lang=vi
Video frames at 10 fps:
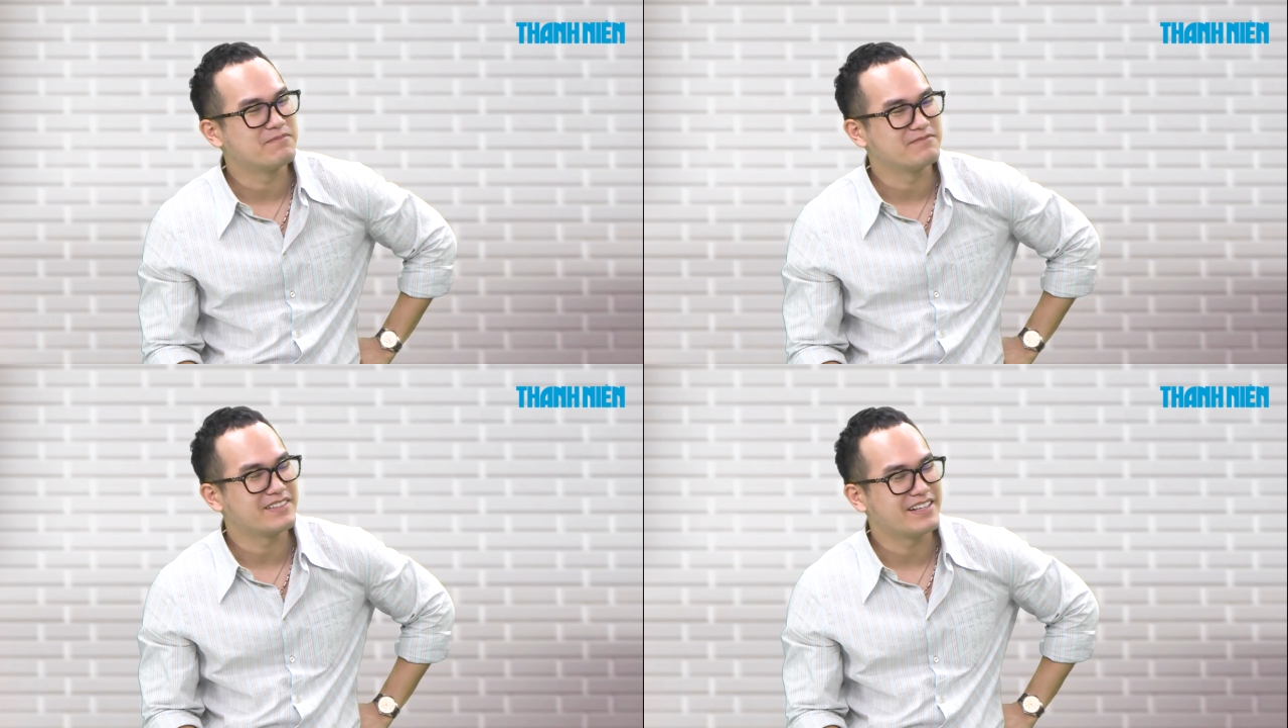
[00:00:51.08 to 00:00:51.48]

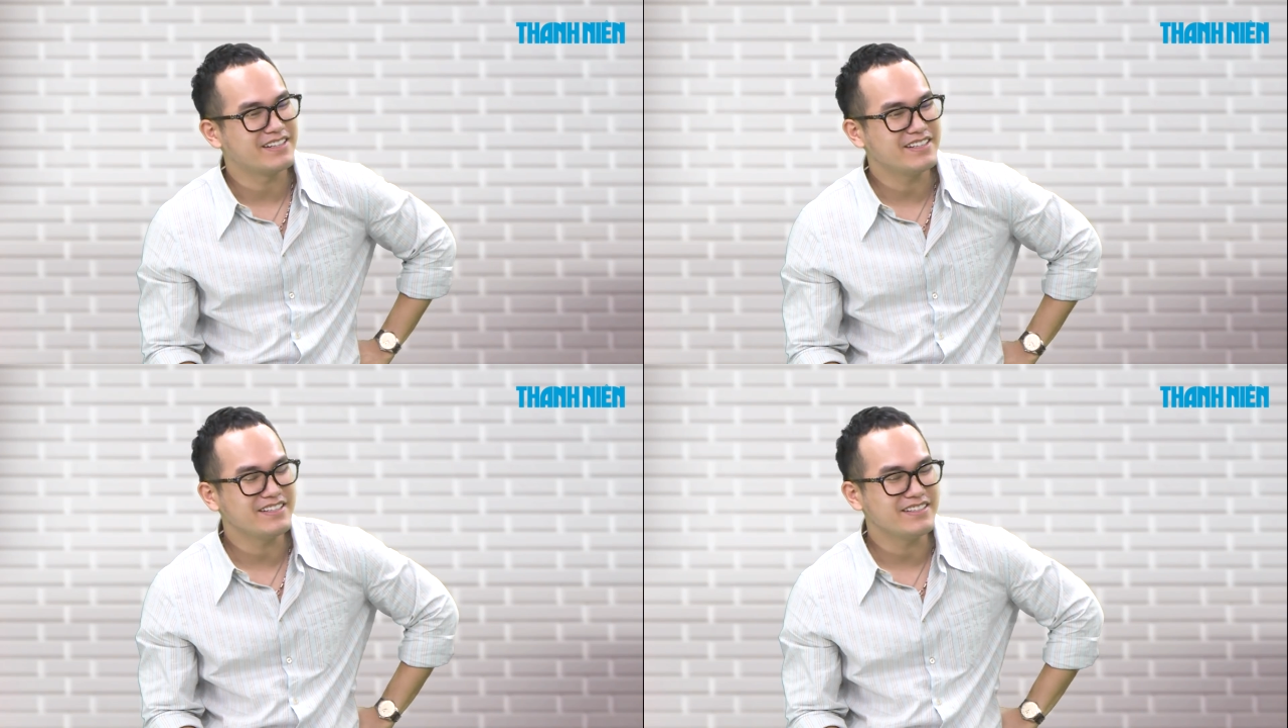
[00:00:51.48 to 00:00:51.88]

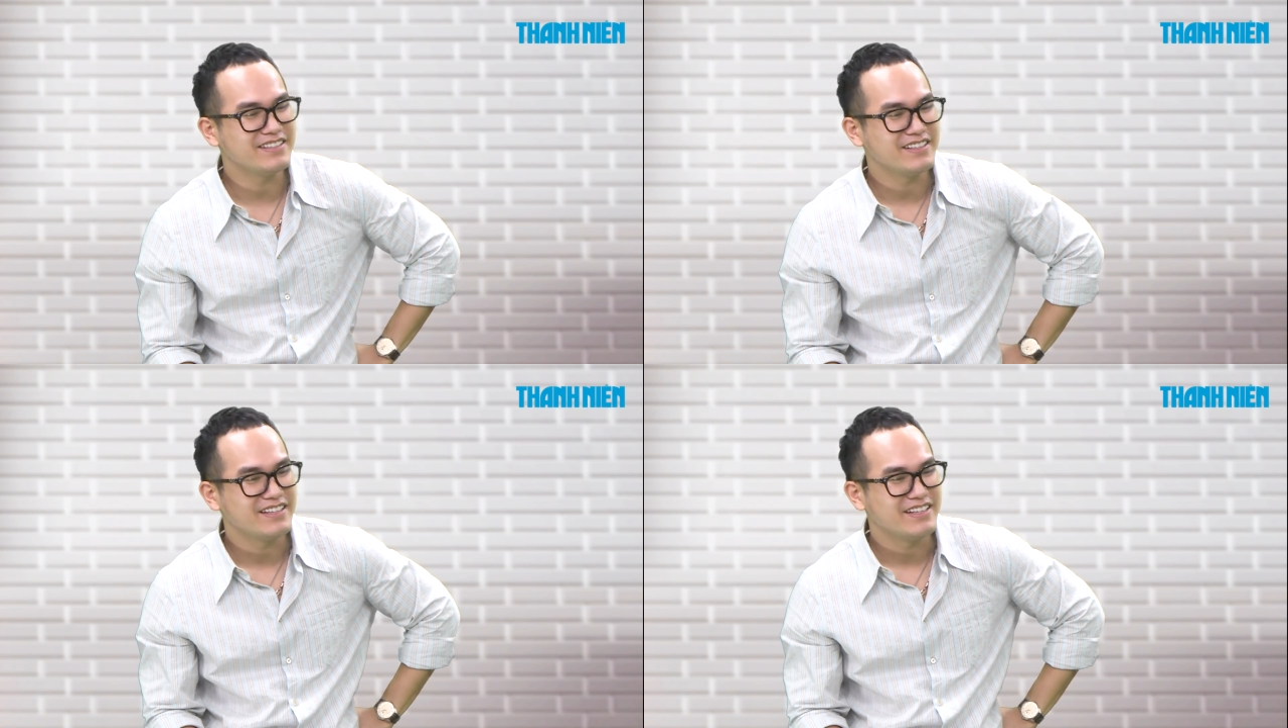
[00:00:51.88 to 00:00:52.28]
cái
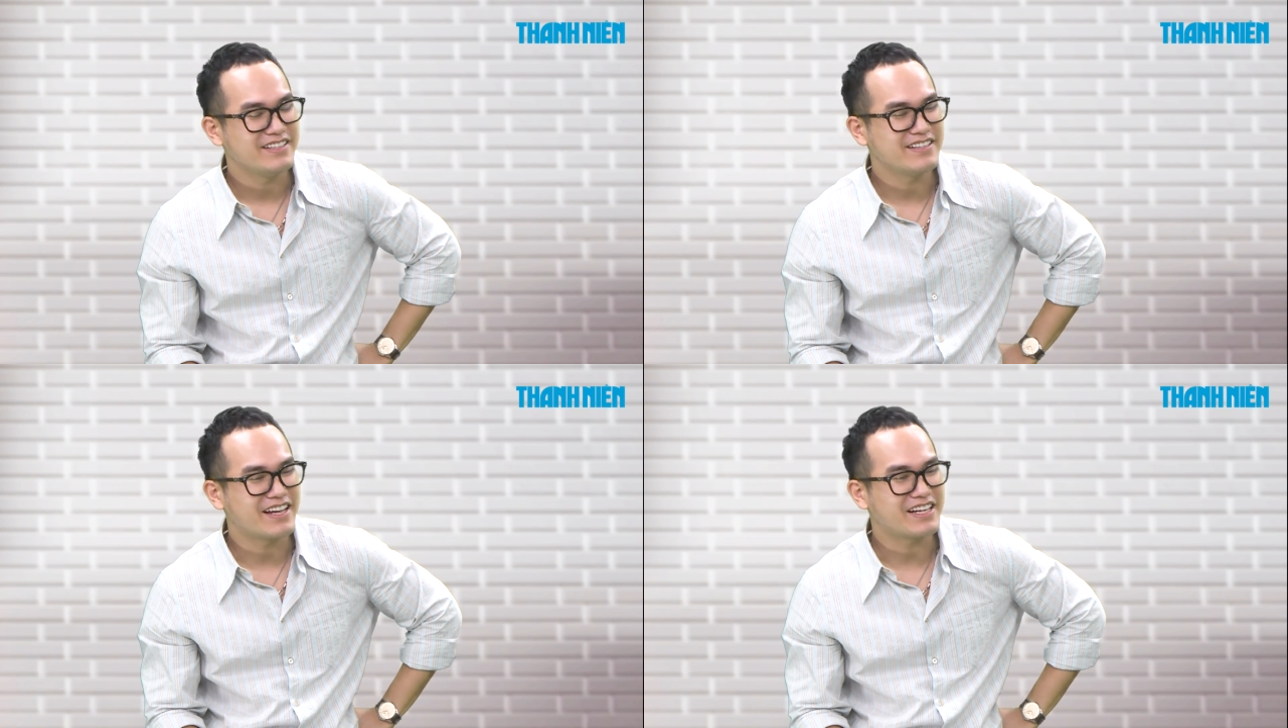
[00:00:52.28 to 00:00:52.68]

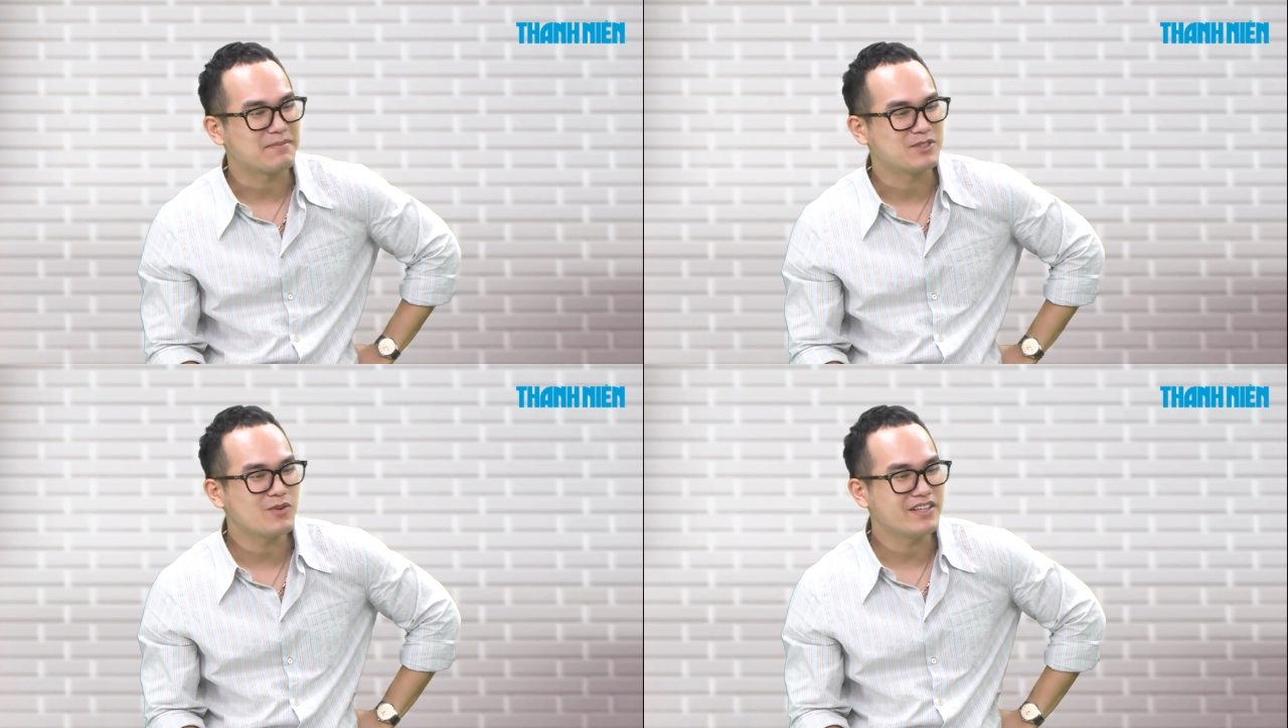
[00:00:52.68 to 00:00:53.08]
những cái cảm
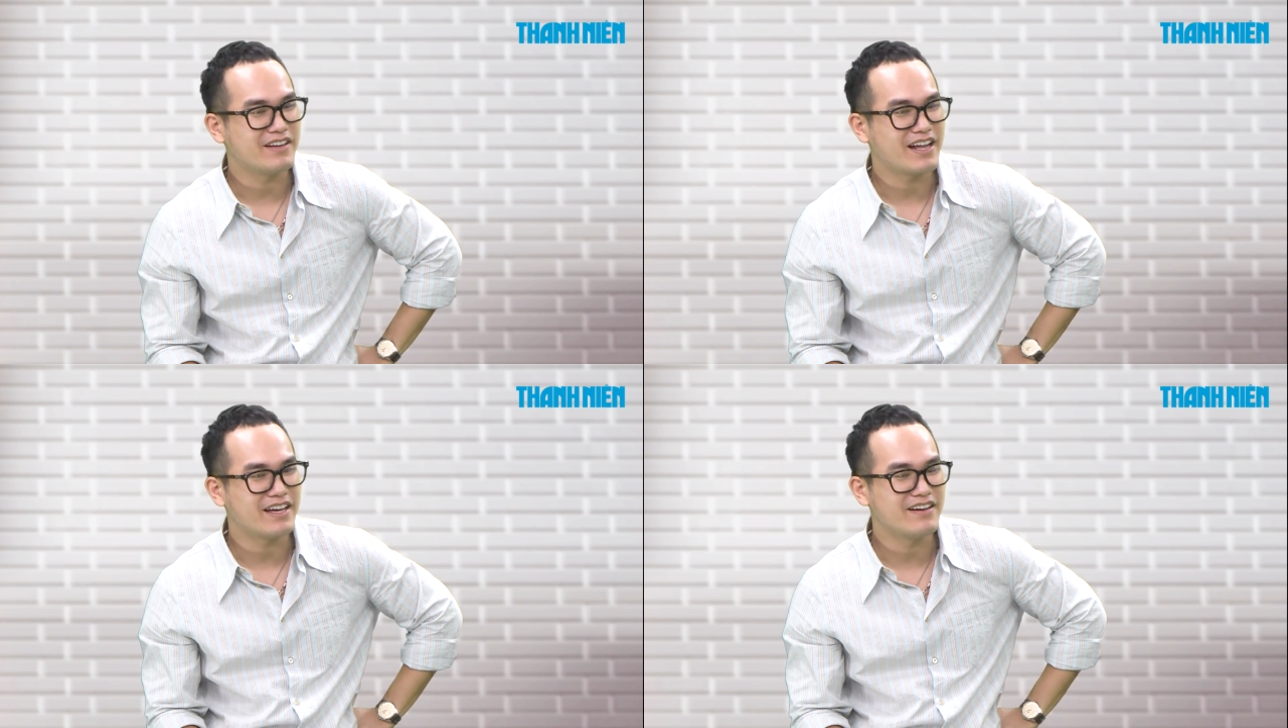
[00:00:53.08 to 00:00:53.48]
xúc như thế
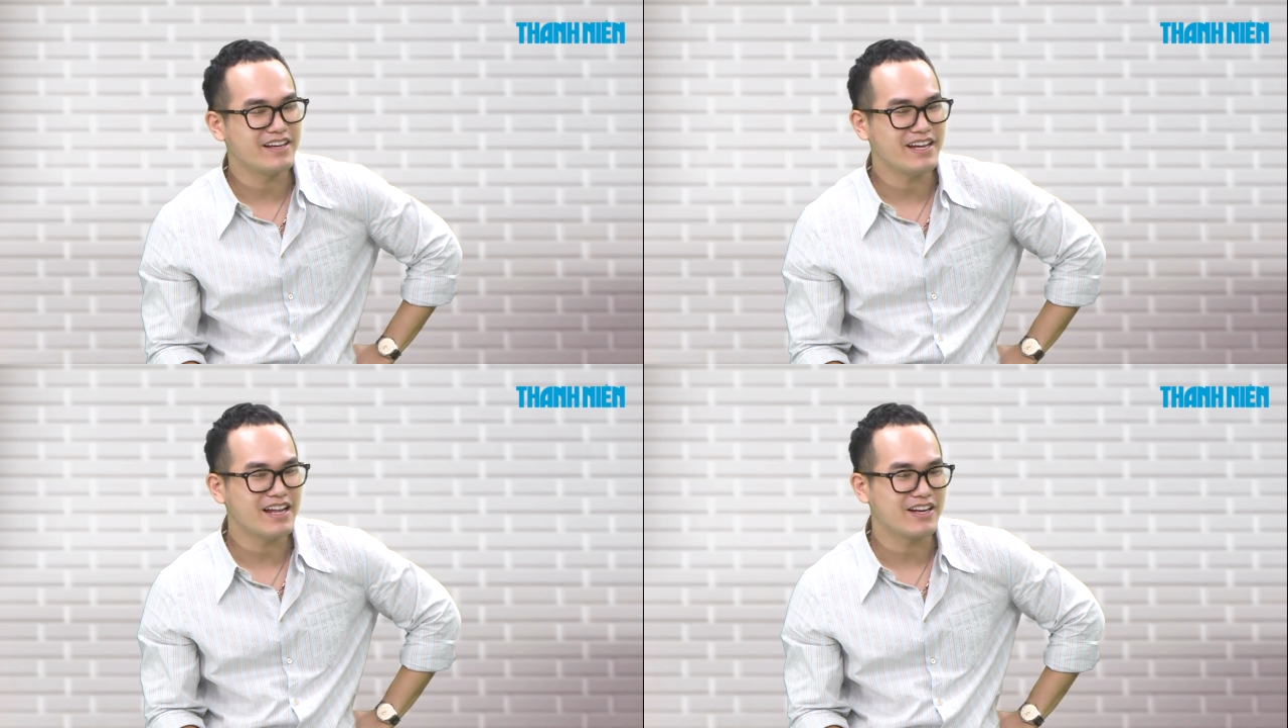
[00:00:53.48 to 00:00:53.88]
này Hưng
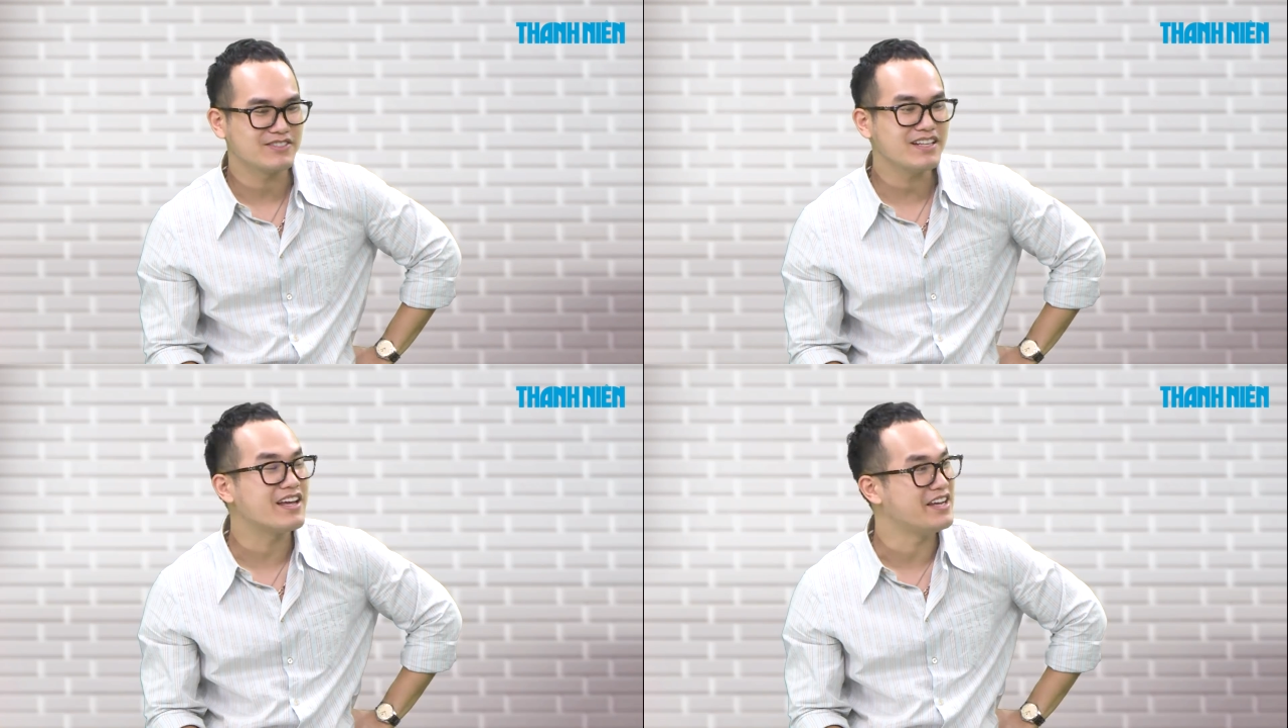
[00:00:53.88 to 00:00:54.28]
nghĩ là nó
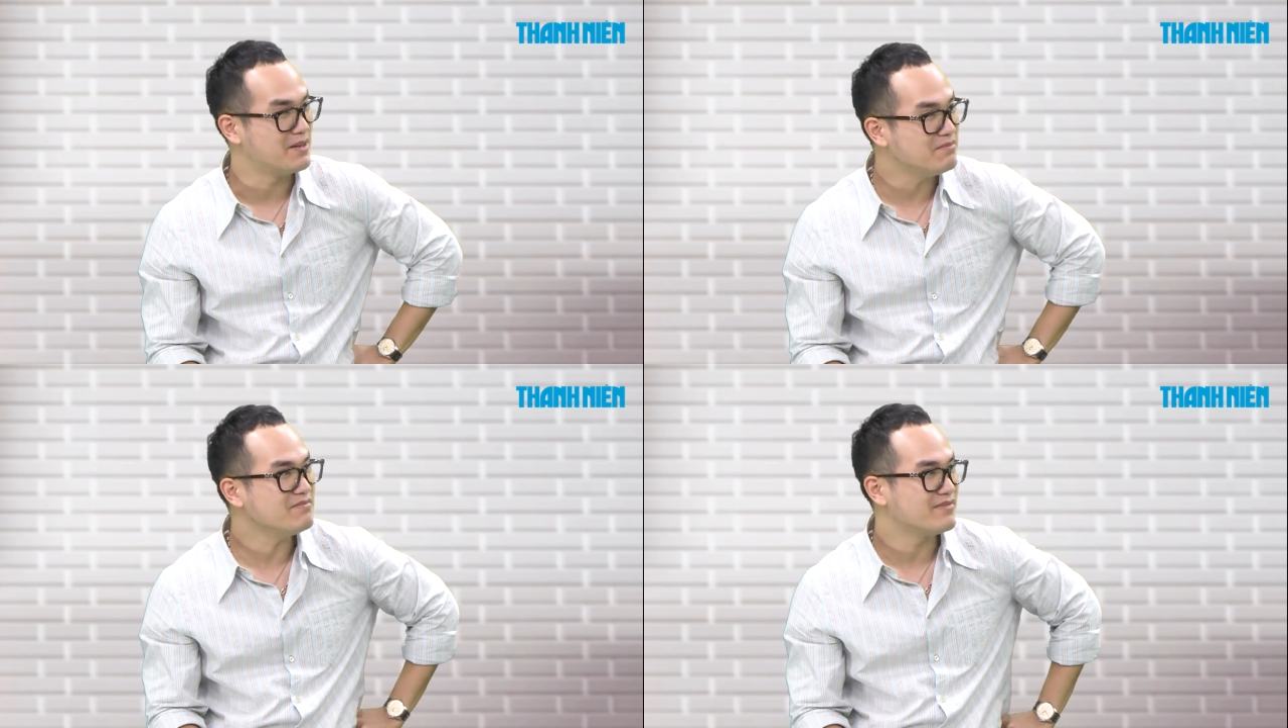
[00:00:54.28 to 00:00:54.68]
rất là hiếm,